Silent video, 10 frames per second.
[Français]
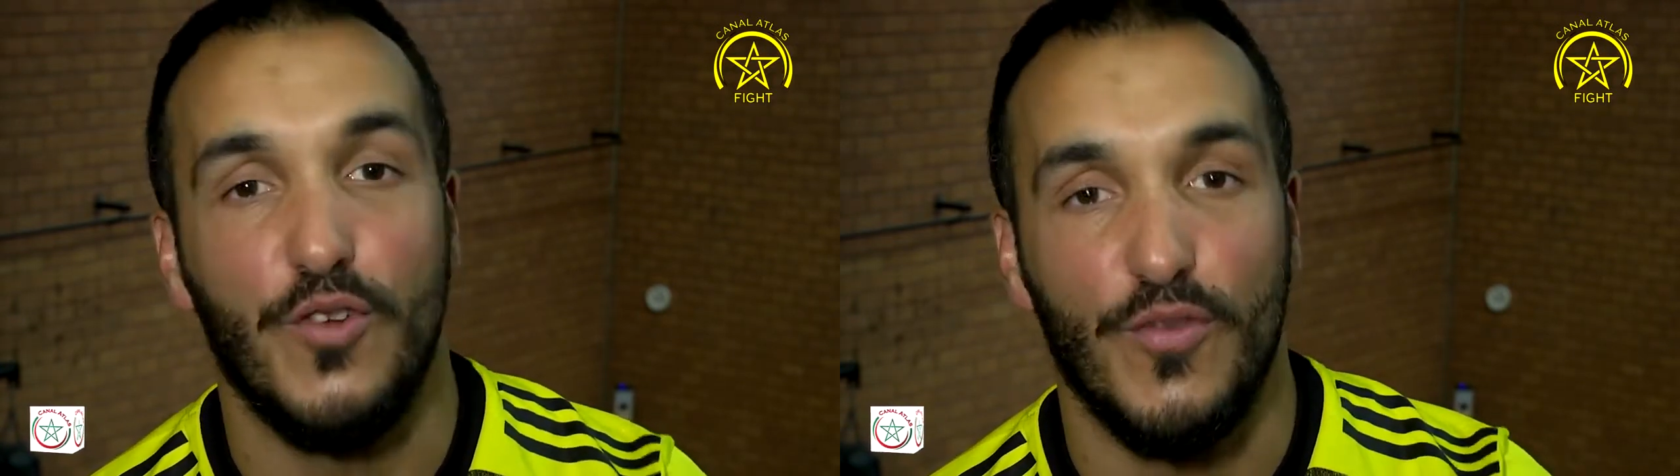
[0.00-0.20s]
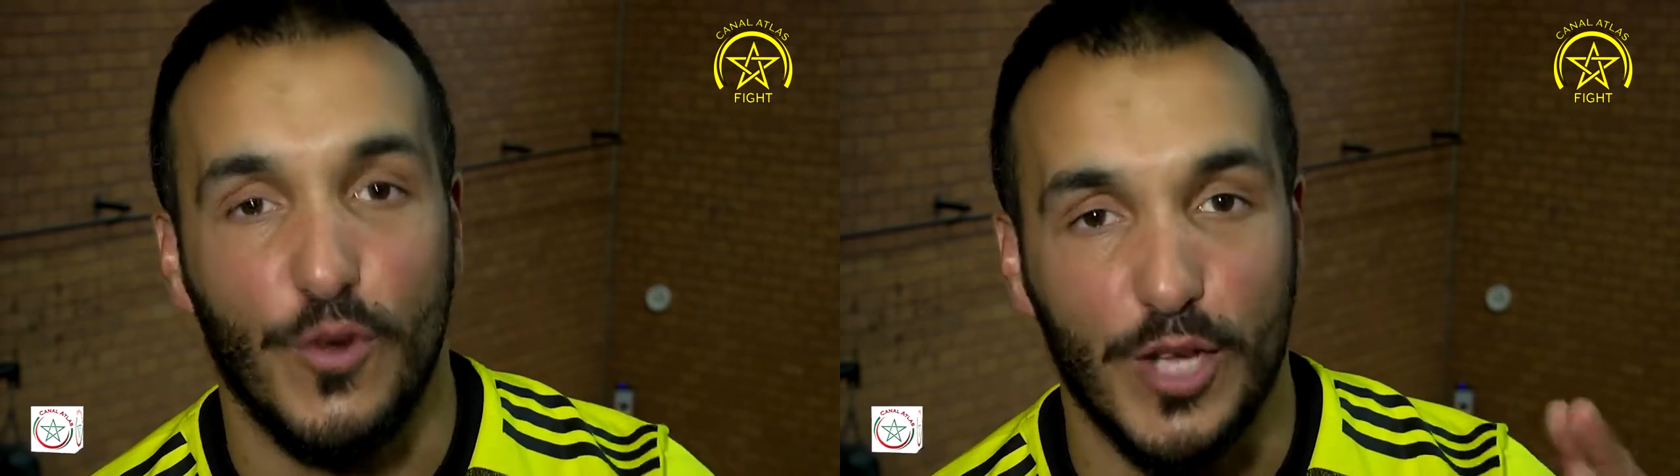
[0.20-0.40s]

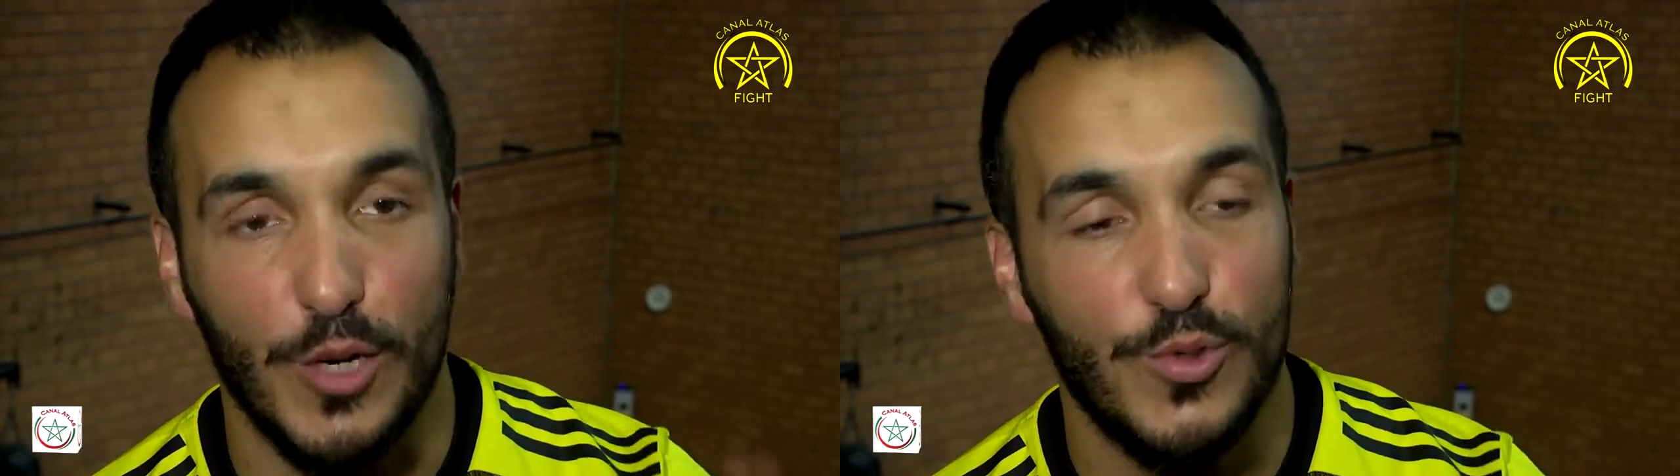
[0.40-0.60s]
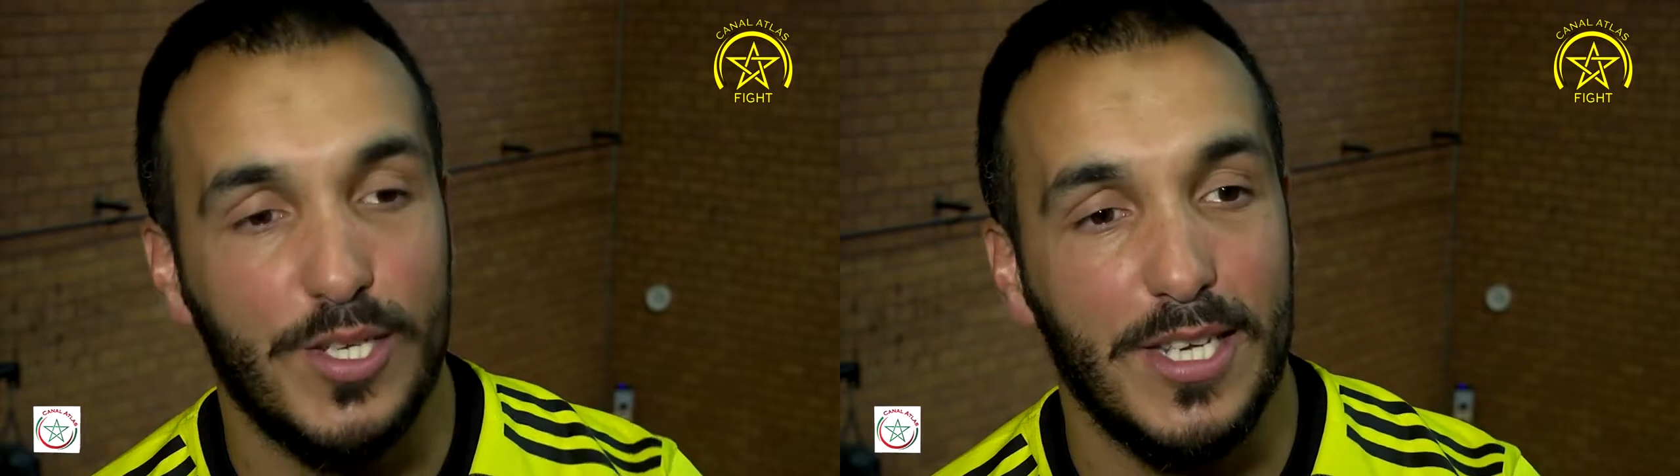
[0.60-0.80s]
fleuve
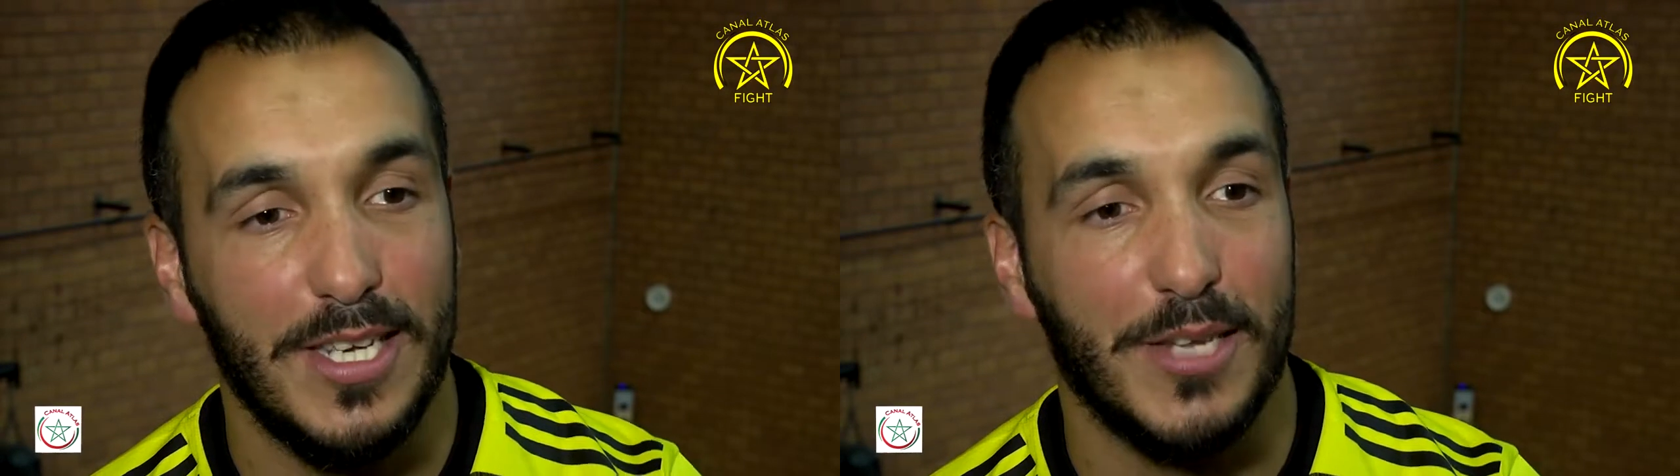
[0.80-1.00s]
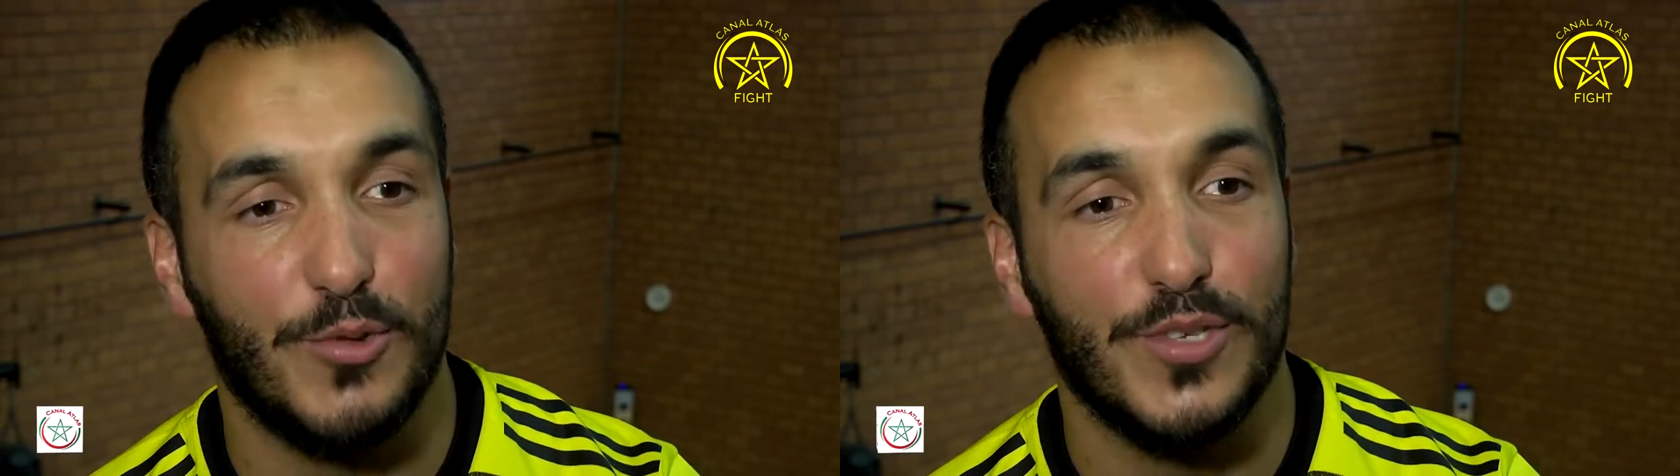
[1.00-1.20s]

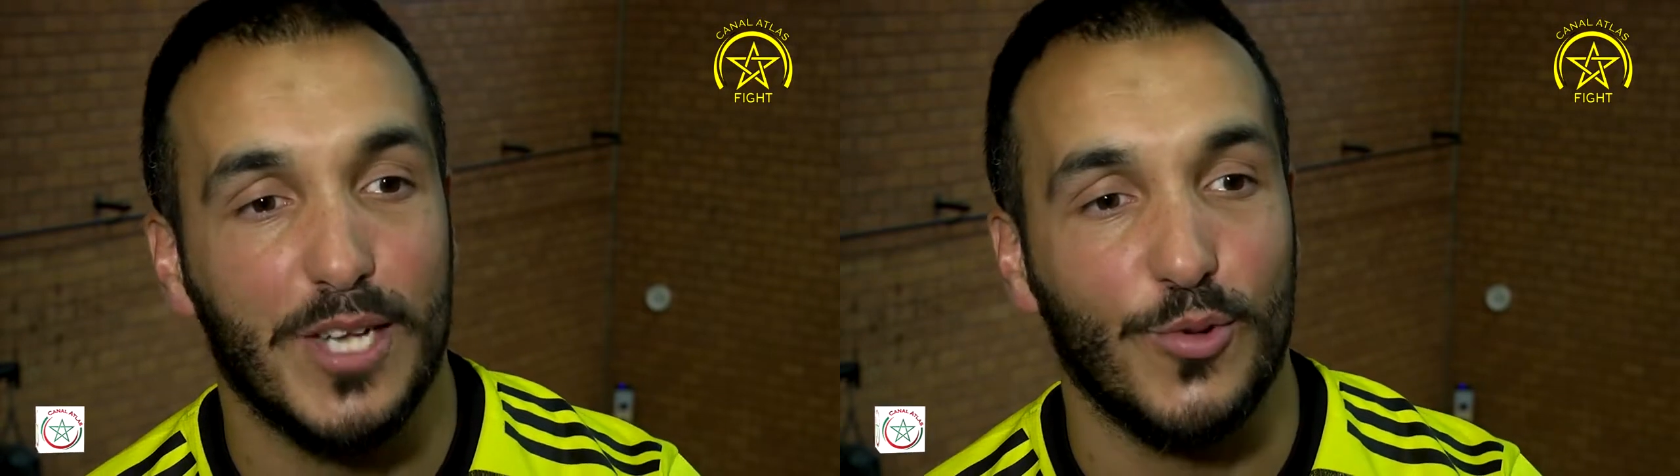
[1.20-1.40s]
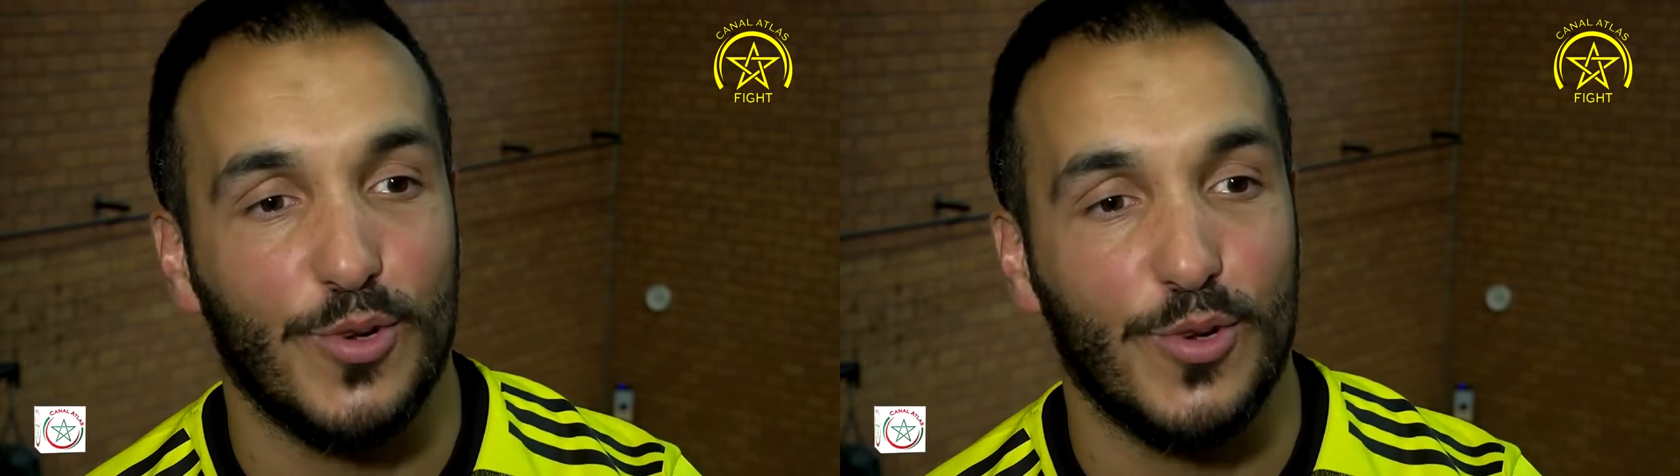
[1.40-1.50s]
Andalousie et tout ça.